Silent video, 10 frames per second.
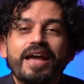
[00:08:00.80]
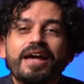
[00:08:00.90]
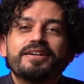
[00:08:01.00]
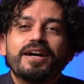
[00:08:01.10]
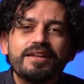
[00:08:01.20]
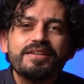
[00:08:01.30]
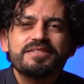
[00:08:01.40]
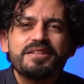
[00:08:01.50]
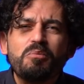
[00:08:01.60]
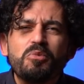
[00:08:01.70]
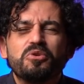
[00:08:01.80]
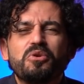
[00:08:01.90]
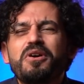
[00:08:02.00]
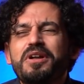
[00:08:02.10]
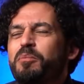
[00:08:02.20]
Yani Kanal İstanbul'un
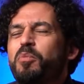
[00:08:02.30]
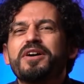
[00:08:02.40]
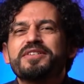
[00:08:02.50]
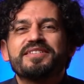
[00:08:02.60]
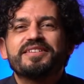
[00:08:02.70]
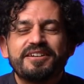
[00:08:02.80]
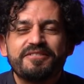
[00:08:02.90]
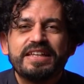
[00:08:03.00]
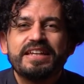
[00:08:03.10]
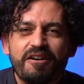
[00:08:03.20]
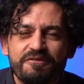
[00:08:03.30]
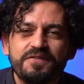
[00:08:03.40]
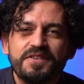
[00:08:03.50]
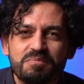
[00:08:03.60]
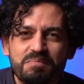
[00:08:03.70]
öyle boğazın trafiğini
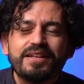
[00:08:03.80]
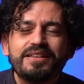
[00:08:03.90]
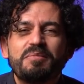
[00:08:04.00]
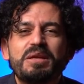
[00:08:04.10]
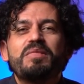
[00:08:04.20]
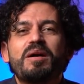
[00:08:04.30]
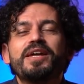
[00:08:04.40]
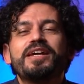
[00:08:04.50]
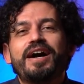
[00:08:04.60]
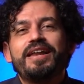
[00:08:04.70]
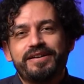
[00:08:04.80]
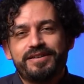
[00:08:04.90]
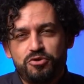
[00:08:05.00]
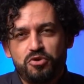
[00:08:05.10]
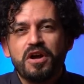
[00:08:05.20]
hafifletmekle bilmem neyle
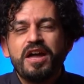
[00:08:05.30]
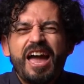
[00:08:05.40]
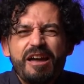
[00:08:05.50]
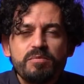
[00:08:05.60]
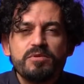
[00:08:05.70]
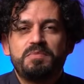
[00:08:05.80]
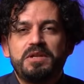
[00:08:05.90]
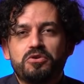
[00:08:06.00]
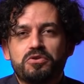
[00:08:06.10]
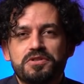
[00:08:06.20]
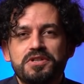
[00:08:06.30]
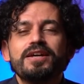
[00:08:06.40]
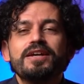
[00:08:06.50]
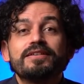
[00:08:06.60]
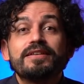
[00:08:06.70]
alakası yok. Hepimiz biliyoruz ki
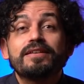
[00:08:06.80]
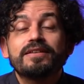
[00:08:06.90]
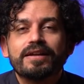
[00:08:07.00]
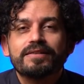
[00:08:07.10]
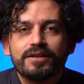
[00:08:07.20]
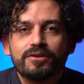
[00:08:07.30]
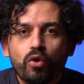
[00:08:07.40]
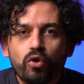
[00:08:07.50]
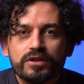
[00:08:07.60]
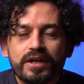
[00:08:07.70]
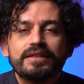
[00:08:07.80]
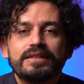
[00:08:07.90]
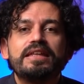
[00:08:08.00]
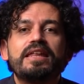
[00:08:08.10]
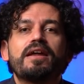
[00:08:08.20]
tek dertleri orada
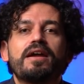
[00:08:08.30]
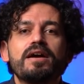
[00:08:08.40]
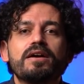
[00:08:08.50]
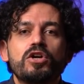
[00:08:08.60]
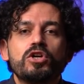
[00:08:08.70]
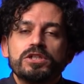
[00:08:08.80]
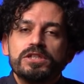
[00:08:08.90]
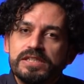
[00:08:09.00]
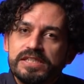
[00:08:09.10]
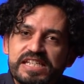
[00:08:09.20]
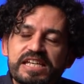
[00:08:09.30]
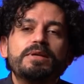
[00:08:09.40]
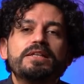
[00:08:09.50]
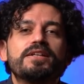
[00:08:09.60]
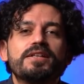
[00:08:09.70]
gider ayak
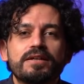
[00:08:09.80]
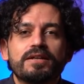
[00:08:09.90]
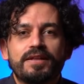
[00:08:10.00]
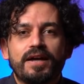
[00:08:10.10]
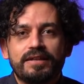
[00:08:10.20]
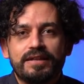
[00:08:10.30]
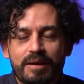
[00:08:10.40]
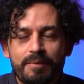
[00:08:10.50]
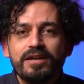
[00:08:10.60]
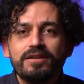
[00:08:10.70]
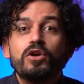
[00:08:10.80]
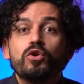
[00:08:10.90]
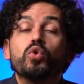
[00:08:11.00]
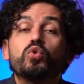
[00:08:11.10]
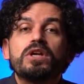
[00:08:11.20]
Yiyebildikleri kadar yemek,
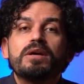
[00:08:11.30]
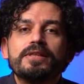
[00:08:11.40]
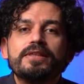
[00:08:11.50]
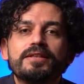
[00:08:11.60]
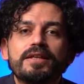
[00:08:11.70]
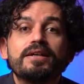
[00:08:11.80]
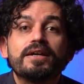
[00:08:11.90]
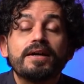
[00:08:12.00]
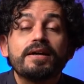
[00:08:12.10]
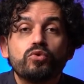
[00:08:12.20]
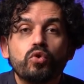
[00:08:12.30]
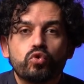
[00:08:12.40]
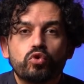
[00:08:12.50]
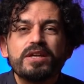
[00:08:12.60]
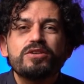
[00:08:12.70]
götürebildikleri kadar
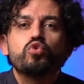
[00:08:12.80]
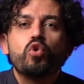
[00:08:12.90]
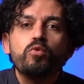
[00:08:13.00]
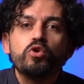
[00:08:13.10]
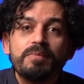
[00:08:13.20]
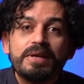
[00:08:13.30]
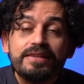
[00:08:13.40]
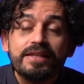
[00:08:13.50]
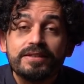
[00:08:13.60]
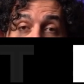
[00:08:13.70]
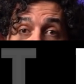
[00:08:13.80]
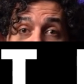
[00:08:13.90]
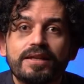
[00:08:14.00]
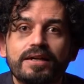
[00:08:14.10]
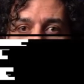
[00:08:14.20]
götürmek, sömürebildikleri
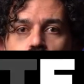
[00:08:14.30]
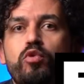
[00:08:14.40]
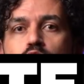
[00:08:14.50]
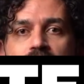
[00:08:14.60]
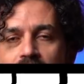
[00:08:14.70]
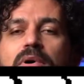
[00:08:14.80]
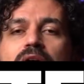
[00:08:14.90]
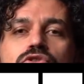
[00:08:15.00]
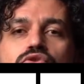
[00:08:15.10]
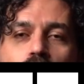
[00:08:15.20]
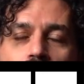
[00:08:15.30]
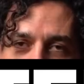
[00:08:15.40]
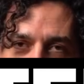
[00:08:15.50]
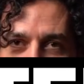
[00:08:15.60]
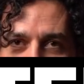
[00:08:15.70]
kadar sömürmek. Bakın şu
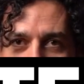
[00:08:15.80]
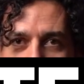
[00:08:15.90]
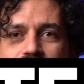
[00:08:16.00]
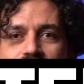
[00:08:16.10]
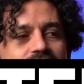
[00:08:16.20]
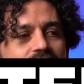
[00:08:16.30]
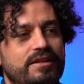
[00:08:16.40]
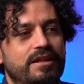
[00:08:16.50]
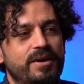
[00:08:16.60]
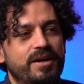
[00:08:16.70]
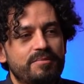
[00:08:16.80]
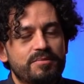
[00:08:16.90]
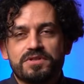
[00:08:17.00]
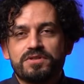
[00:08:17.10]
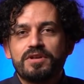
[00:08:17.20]
acizliğe, şu zavallılığa bakar
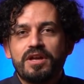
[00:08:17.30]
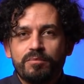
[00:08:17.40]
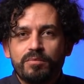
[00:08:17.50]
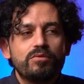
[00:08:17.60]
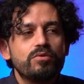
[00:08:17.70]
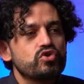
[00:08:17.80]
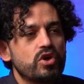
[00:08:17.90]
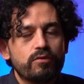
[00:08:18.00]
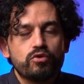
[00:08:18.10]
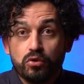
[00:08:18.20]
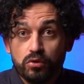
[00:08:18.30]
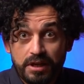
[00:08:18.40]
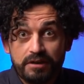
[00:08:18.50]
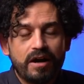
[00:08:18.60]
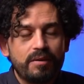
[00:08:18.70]
mısınız? Mevlüt Çavuşoğlu
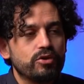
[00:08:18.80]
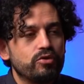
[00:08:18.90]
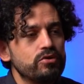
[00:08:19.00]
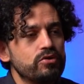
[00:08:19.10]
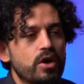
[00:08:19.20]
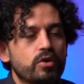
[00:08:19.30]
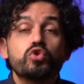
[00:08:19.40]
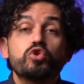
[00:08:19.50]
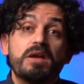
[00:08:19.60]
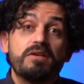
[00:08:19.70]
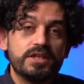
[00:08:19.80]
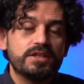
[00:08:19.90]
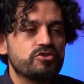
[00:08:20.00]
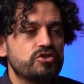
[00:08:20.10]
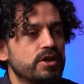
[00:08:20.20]
devam ediyor. Rus
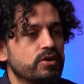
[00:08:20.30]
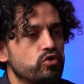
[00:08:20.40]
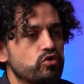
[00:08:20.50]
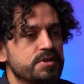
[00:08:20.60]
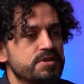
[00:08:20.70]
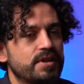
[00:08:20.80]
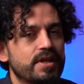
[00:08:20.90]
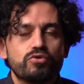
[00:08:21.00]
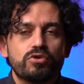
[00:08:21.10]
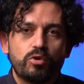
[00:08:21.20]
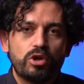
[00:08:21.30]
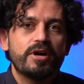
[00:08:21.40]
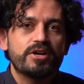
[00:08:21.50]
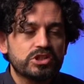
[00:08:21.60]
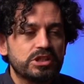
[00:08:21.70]
mevkidaşıyla görüşmesinden sonra böyle bir
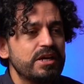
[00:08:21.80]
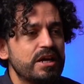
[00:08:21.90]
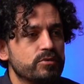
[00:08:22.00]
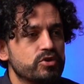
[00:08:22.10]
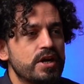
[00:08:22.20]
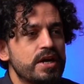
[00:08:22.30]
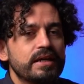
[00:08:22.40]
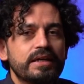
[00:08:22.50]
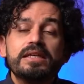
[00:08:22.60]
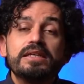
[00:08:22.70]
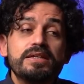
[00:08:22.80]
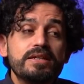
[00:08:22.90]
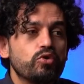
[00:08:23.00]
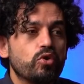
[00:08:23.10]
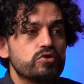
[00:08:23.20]
açıklama yapmış.
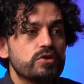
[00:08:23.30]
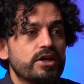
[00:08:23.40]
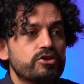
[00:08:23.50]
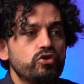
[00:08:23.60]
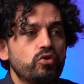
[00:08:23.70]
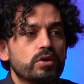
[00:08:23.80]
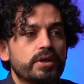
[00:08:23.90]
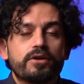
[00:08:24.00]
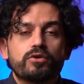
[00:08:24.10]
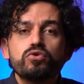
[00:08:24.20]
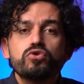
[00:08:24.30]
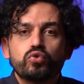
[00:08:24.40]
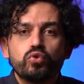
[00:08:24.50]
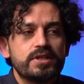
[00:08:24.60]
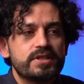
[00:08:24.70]
İki doz aşı olan Rus
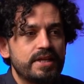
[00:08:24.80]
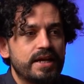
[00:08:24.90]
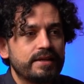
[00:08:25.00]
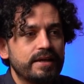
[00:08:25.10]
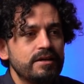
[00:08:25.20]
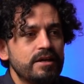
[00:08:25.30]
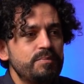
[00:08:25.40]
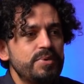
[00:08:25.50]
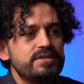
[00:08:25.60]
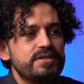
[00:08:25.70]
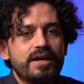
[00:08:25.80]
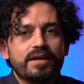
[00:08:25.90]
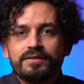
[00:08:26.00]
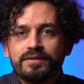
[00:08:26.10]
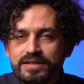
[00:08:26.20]
turistlerden
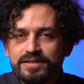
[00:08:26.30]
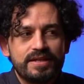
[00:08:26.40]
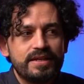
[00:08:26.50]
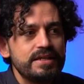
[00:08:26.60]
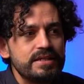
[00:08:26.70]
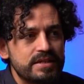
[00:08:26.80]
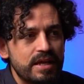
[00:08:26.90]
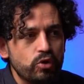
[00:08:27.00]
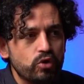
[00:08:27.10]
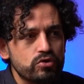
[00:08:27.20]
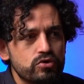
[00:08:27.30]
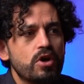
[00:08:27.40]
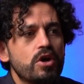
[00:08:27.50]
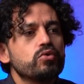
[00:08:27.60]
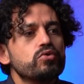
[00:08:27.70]
PCR testi istemiyoruz.
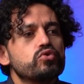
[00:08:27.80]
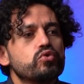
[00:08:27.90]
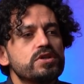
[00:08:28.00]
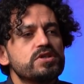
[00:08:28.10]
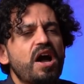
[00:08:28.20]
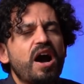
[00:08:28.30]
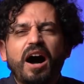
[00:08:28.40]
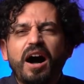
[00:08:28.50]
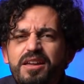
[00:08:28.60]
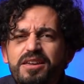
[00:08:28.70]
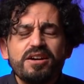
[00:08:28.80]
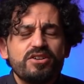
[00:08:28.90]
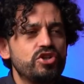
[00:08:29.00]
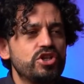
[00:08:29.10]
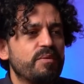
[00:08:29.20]
Rus turist hangi
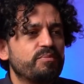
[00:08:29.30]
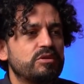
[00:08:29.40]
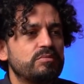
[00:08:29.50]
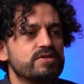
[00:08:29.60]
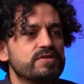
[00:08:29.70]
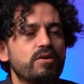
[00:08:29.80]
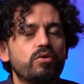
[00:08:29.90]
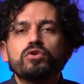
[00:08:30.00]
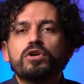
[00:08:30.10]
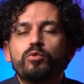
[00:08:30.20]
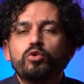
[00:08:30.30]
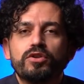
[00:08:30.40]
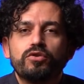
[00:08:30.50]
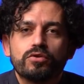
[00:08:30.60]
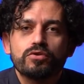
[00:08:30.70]
aşıyı yaptırmışsa onu kabul
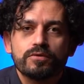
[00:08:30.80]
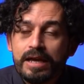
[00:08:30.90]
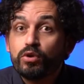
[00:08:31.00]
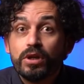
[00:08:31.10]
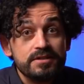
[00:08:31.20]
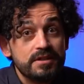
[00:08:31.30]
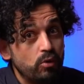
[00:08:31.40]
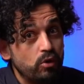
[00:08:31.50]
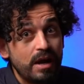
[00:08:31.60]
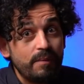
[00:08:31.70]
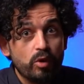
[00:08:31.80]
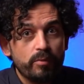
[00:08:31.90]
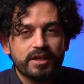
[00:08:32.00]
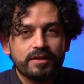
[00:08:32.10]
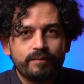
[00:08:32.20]
ediyoruz. Yunanistan böyle yapmıyor
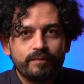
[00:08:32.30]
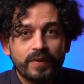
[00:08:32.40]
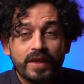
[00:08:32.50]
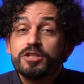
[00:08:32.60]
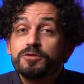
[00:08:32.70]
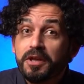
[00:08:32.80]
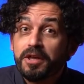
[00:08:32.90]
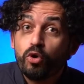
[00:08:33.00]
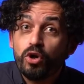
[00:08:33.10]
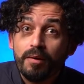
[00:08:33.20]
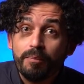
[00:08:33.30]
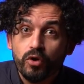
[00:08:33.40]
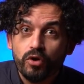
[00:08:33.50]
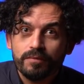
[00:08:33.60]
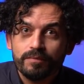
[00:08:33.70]
bakın. İspanya böyle
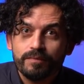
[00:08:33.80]
yapmıyor.